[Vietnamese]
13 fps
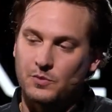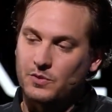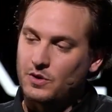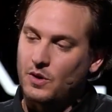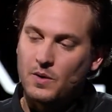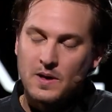
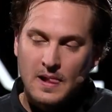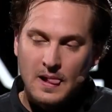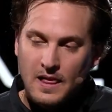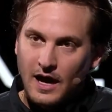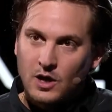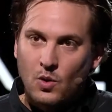Trong công ty của
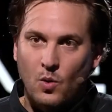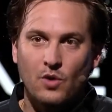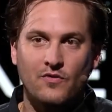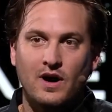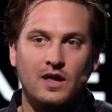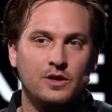chúng tôi,
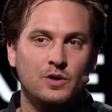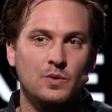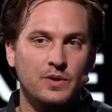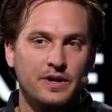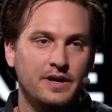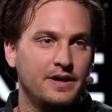điều quan
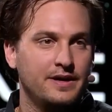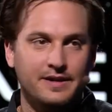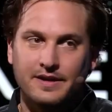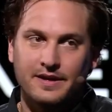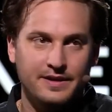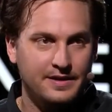trọng là phải
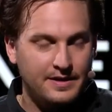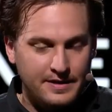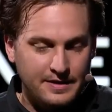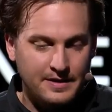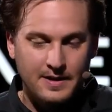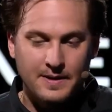minh bạch
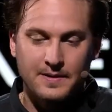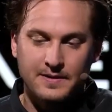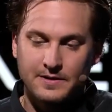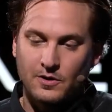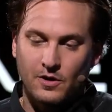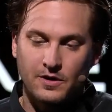
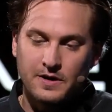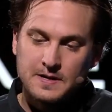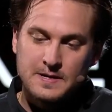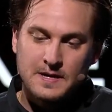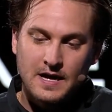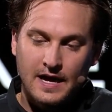và chúng
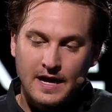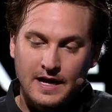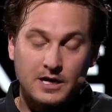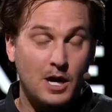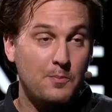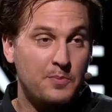tôi sẽ
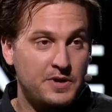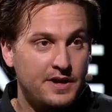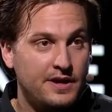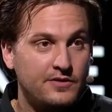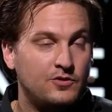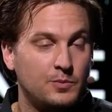chia
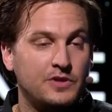mọi